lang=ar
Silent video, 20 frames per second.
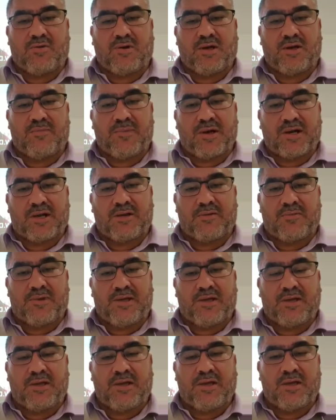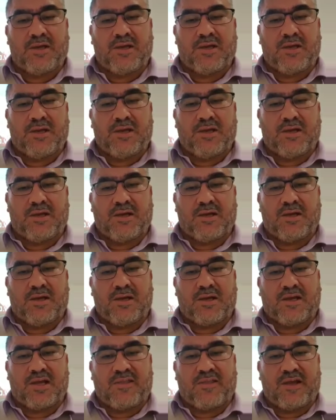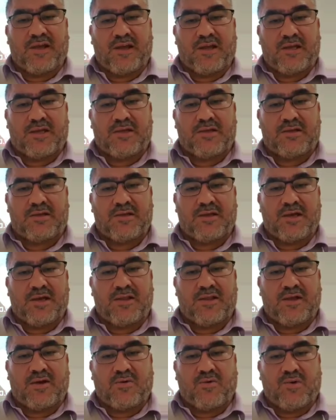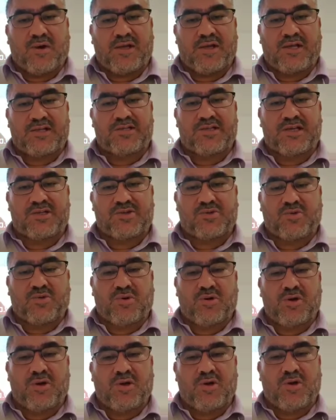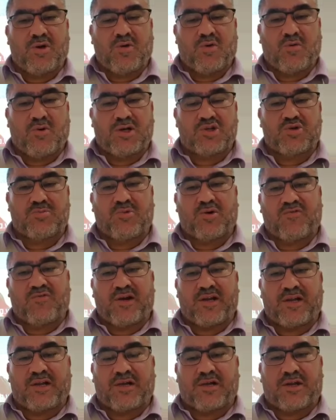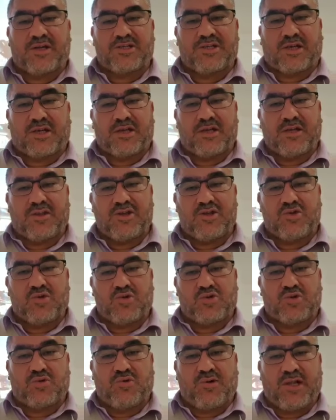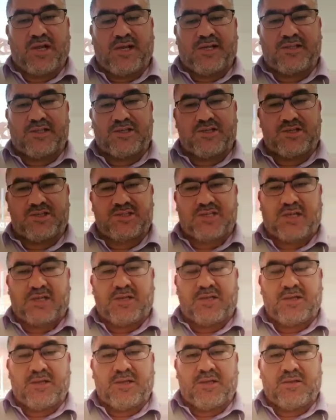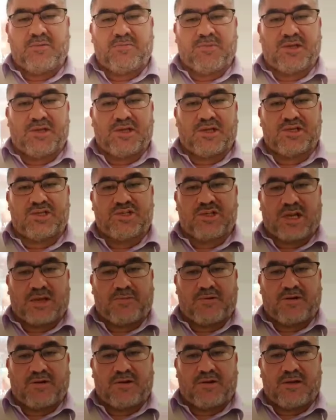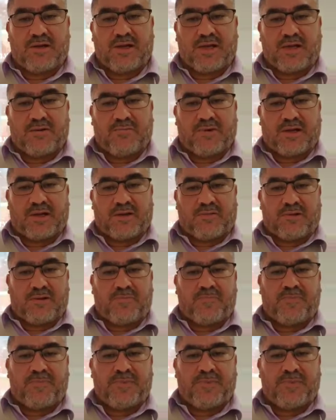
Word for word: المغربي آه، كذلك هذا هو إحساسه وجمهور فريق الرجاء الرياضي جزء لا يتجزأ من الشعب المغربي